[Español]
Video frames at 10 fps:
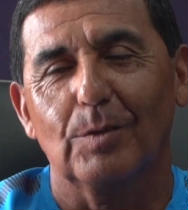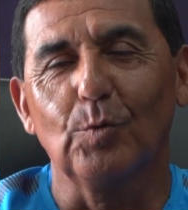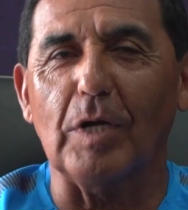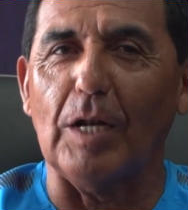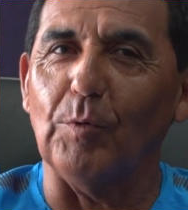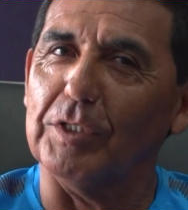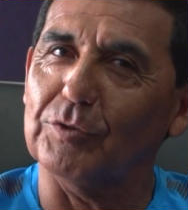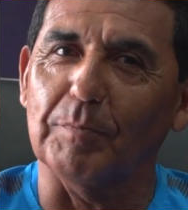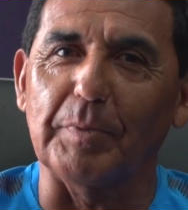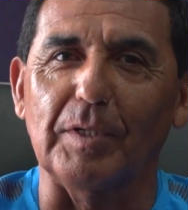Nunca lo he
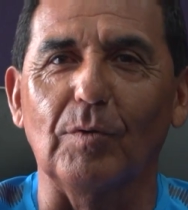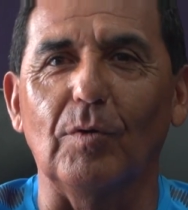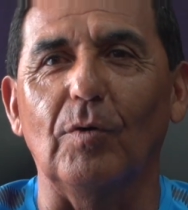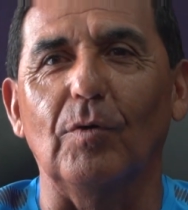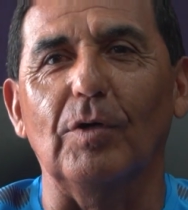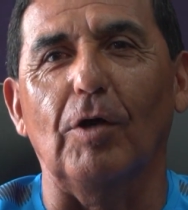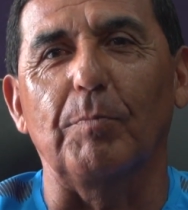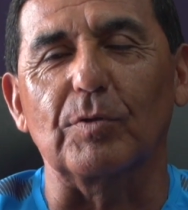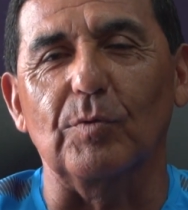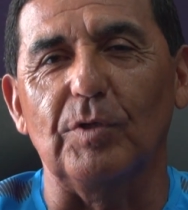hecho, pero las
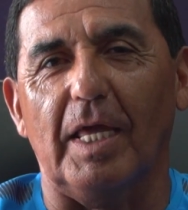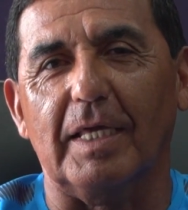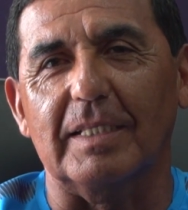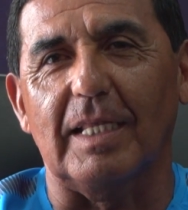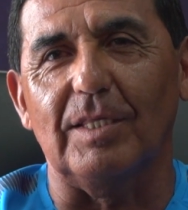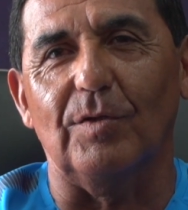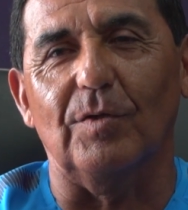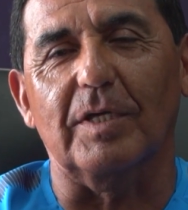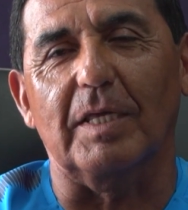oportunidades que he tenido,